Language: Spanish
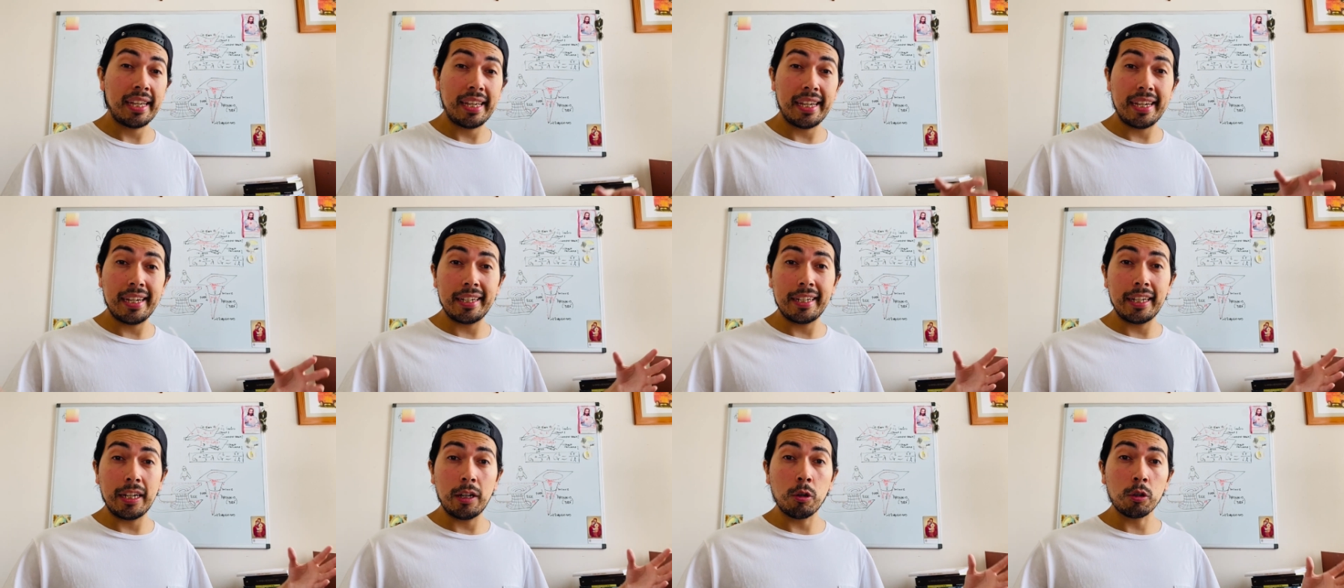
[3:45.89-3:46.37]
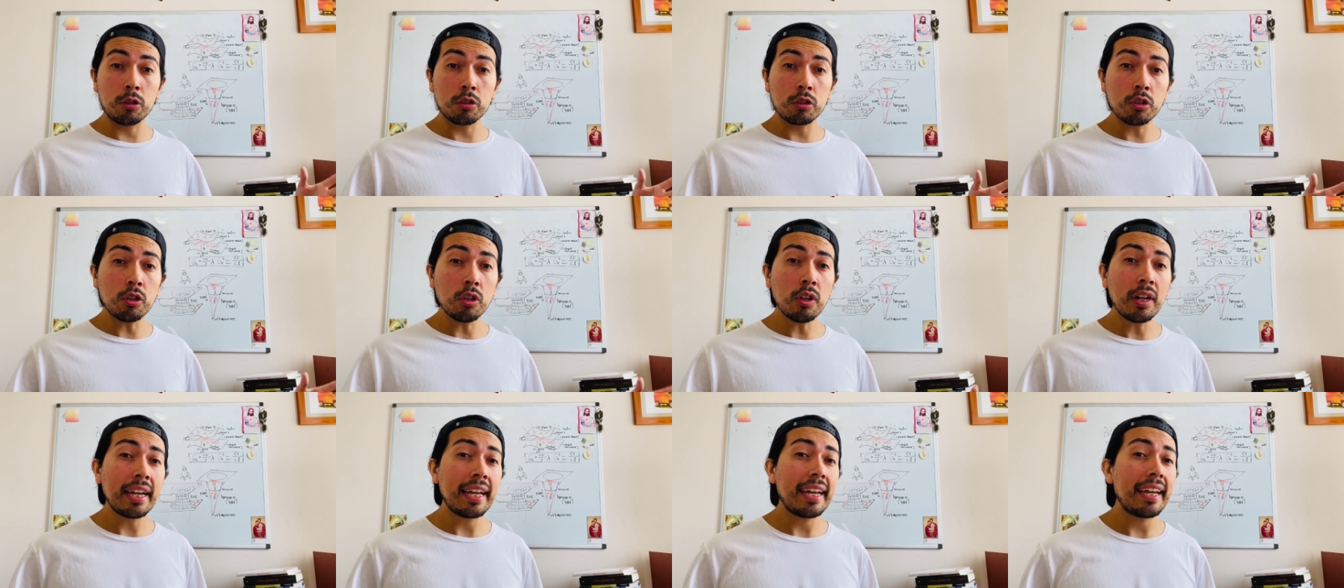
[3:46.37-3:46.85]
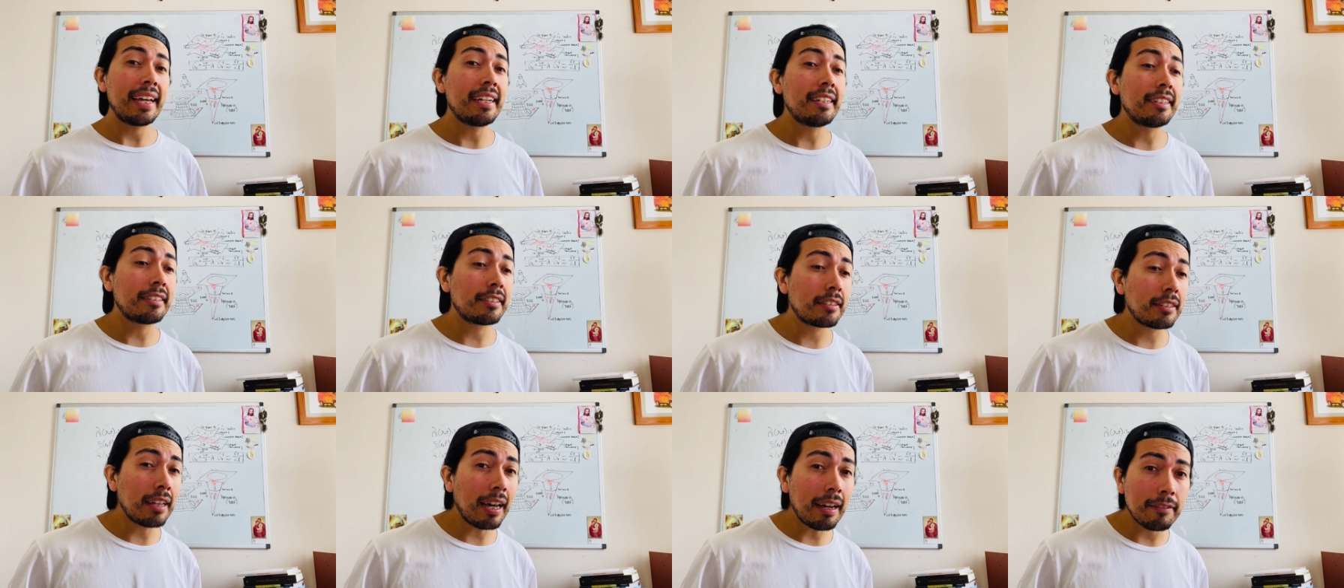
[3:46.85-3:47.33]
En el otro, el
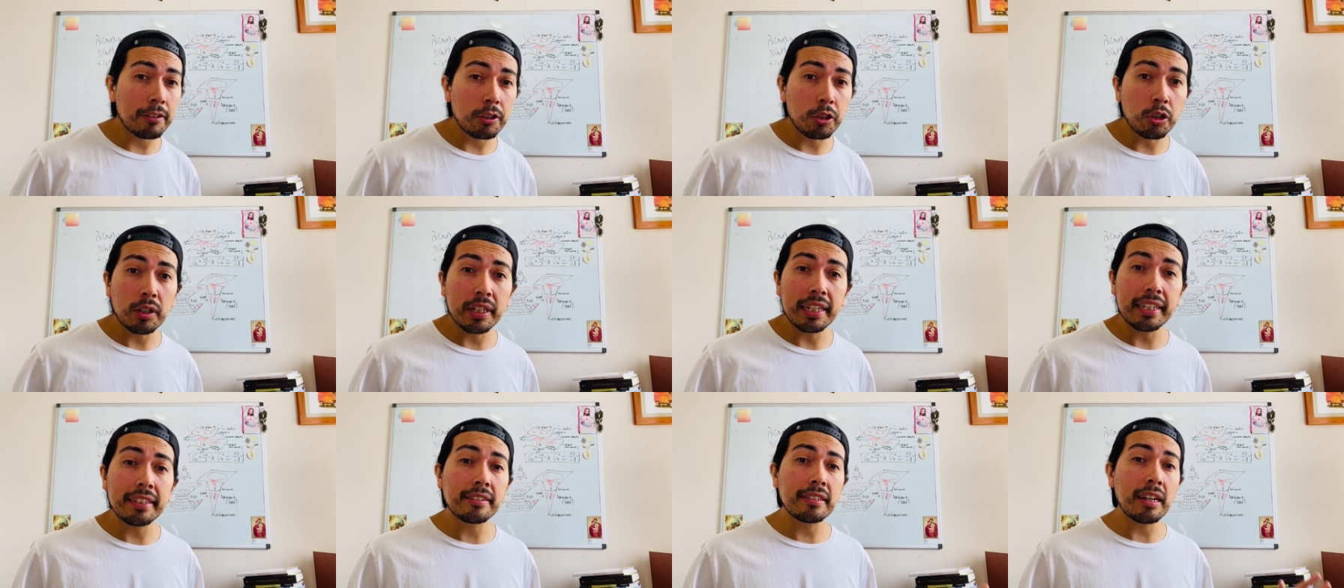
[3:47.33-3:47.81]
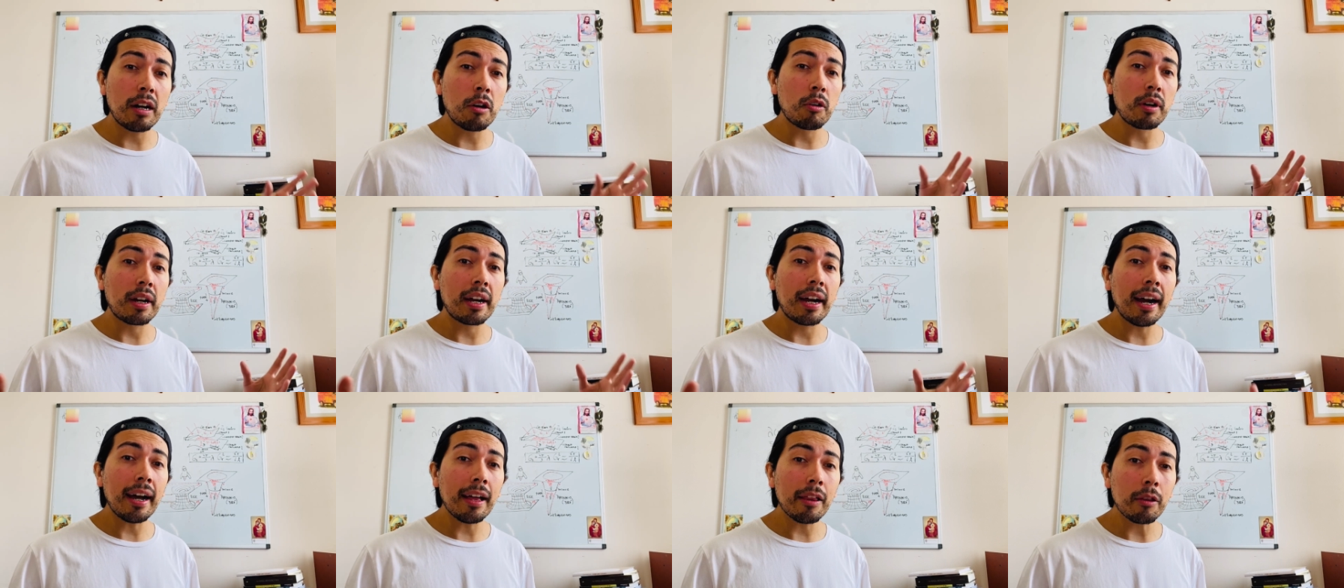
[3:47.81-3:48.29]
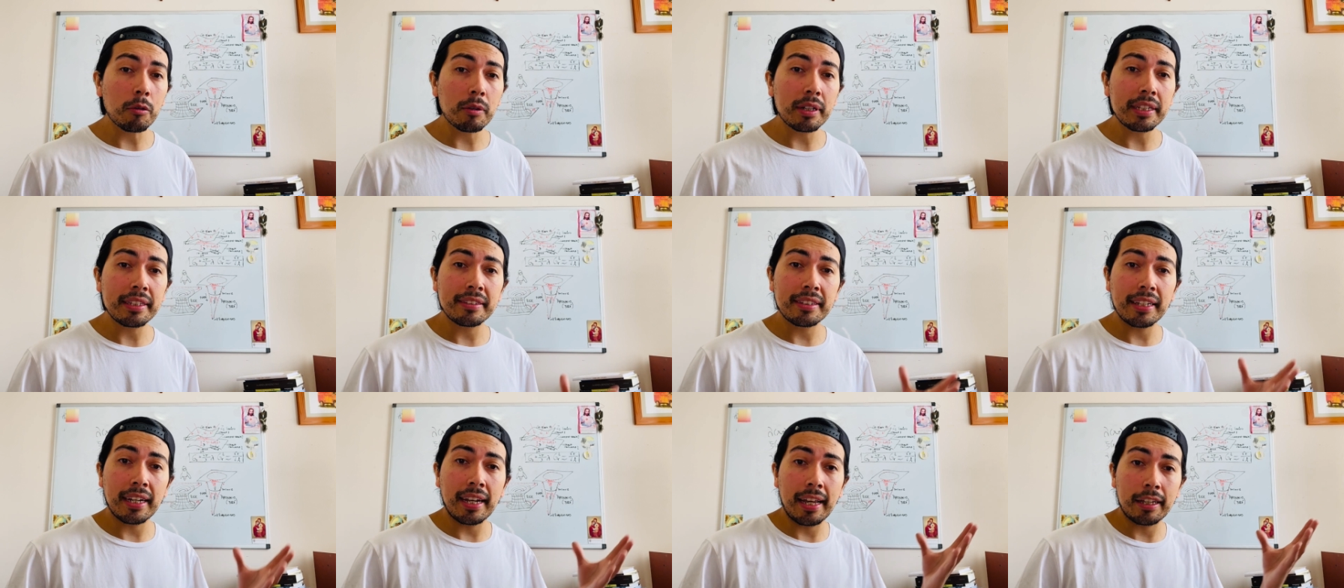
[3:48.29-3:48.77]
sabio es ahogado
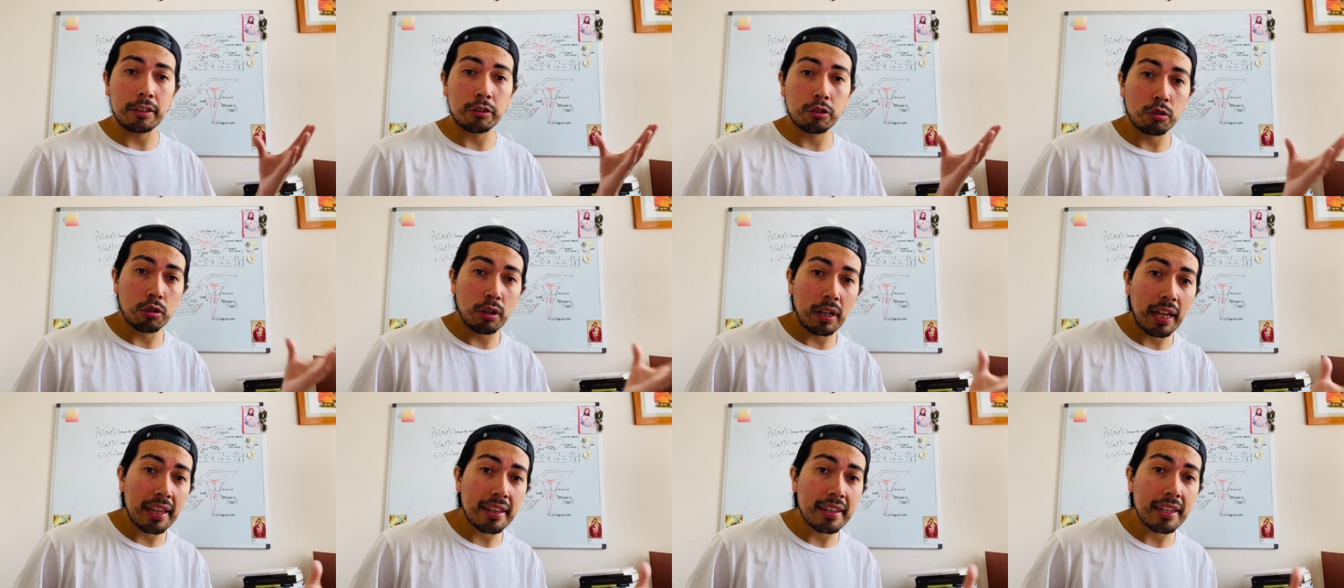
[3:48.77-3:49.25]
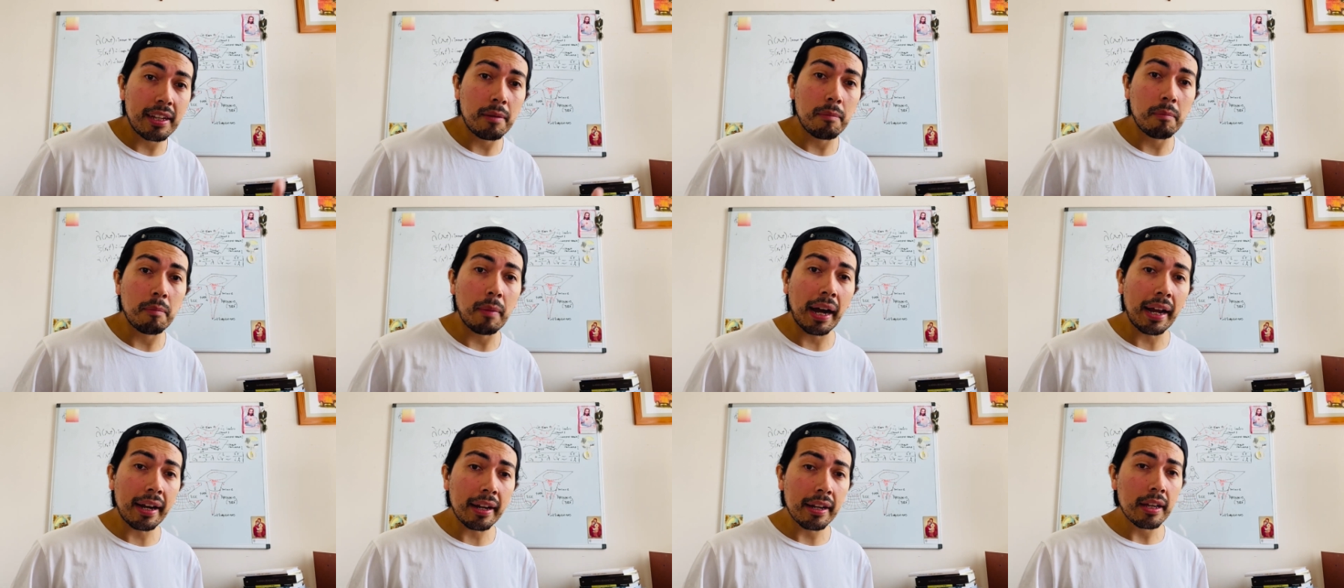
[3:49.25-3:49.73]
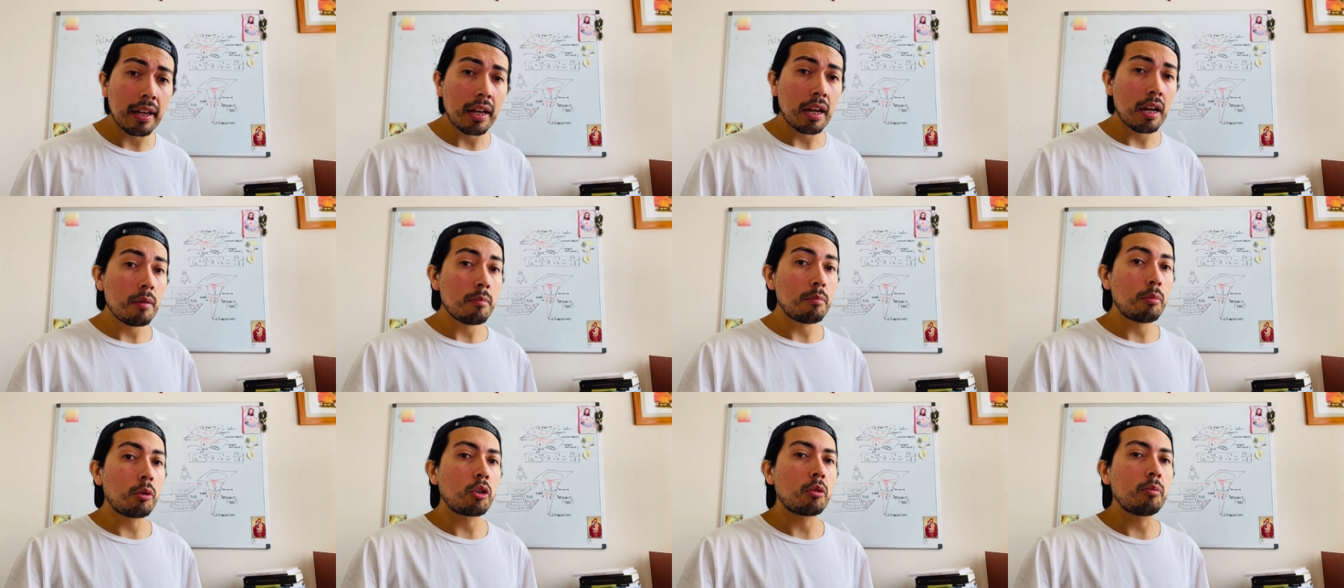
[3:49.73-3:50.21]
entre las olas del mar
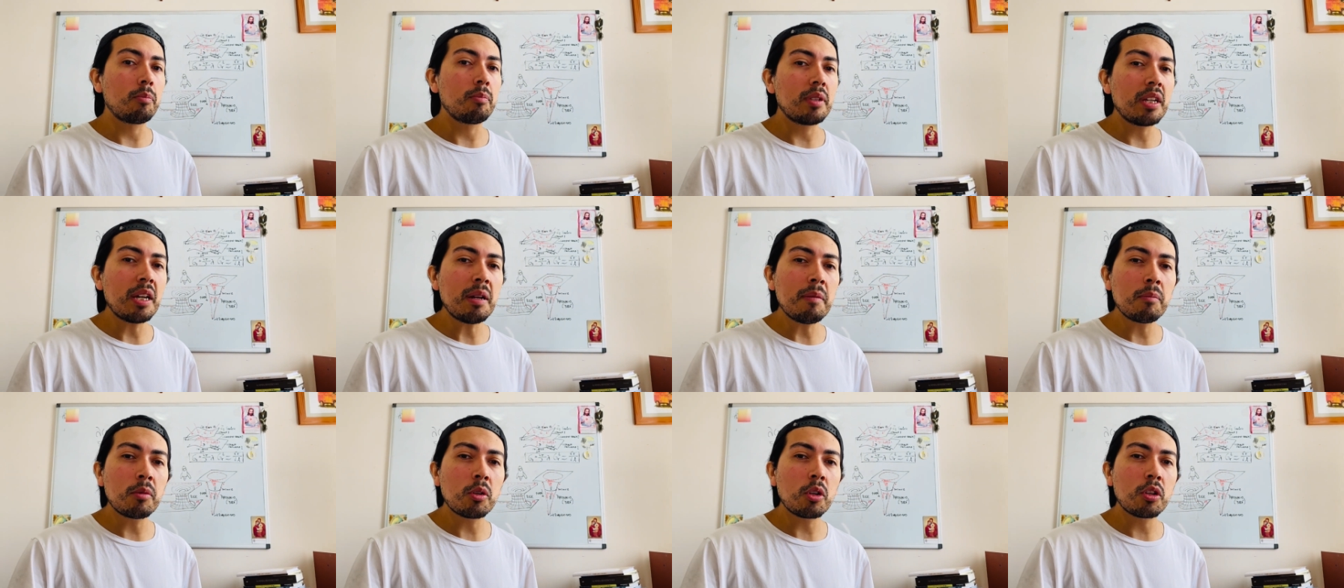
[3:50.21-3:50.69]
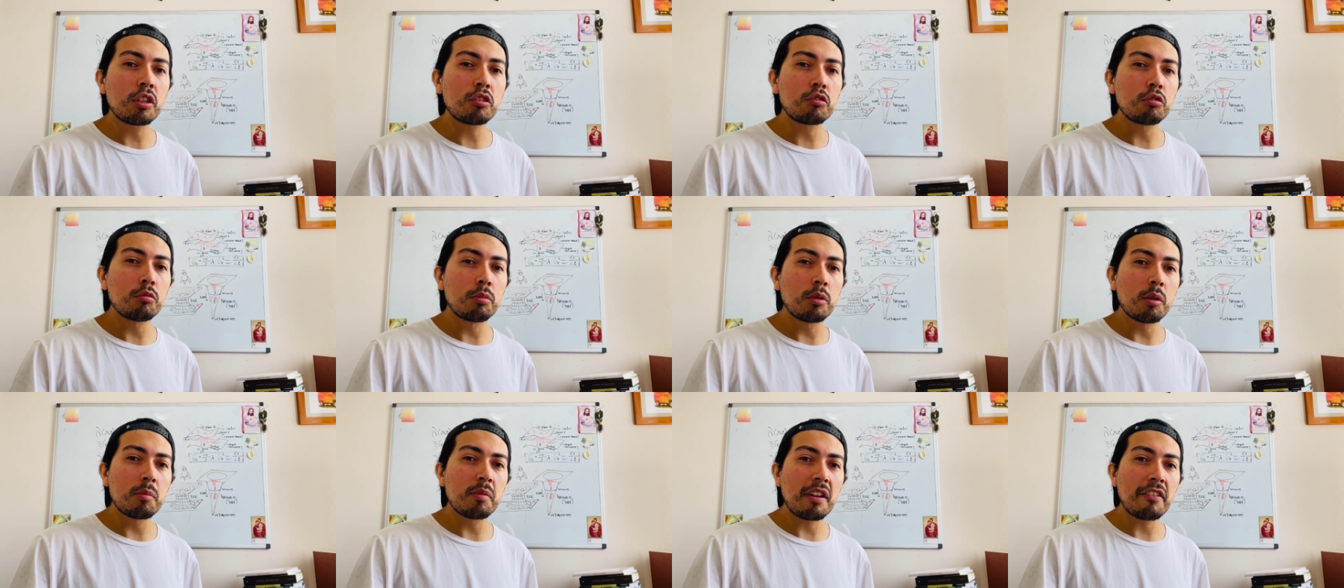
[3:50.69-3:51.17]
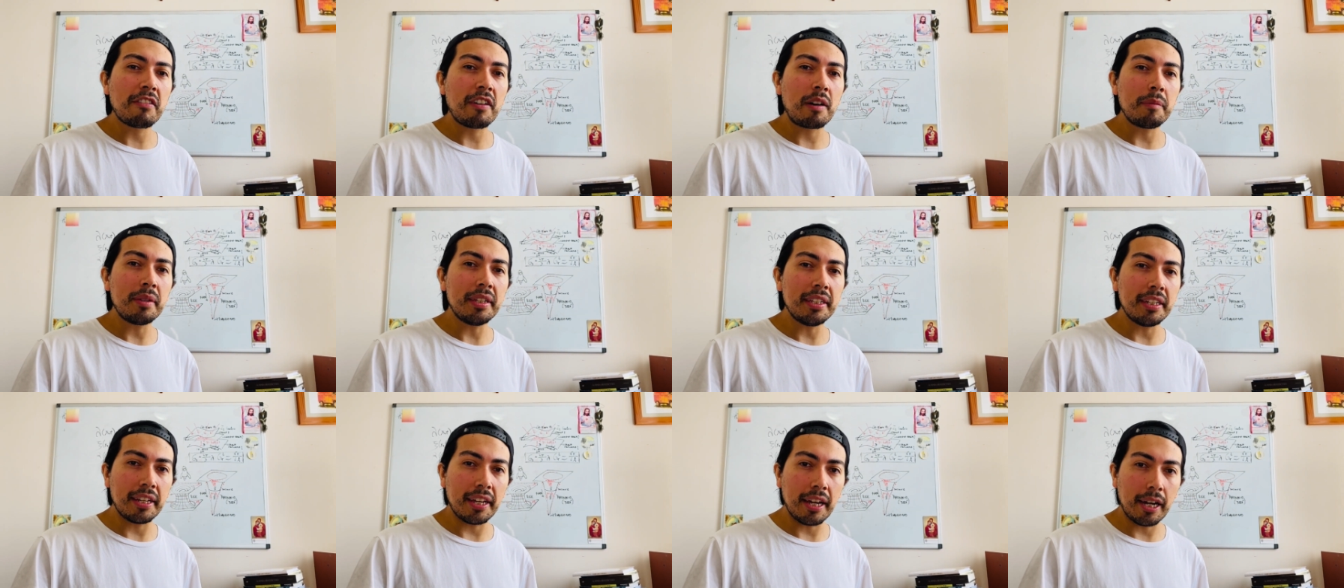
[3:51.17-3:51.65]
por miembros de su propia
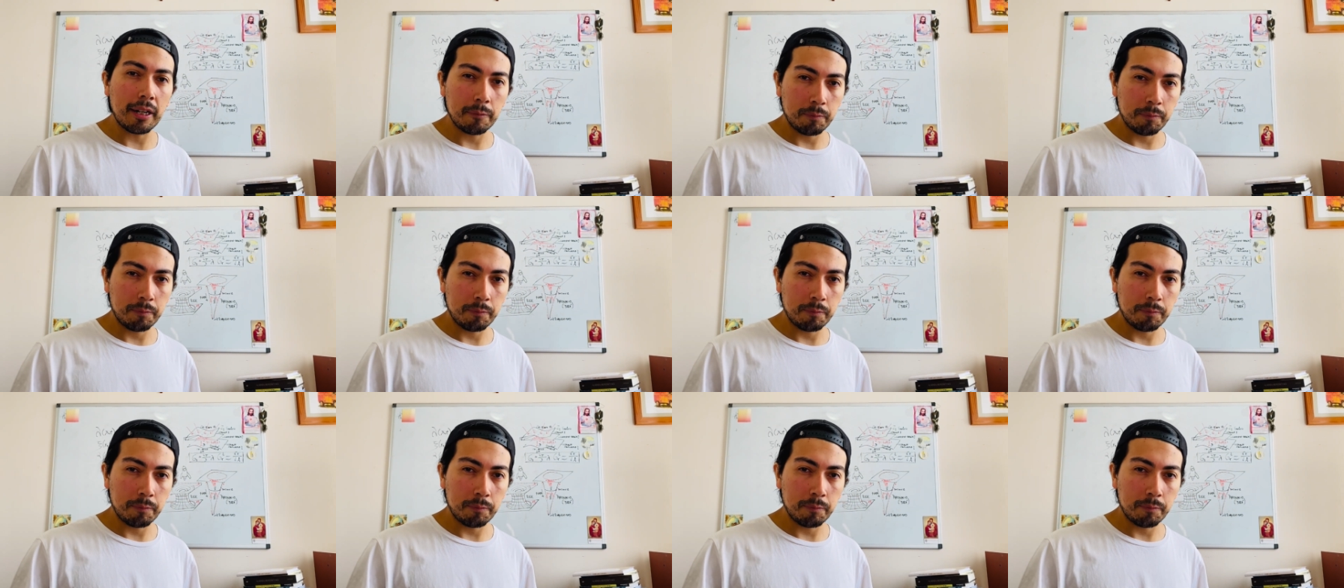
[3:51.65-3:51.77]
familia,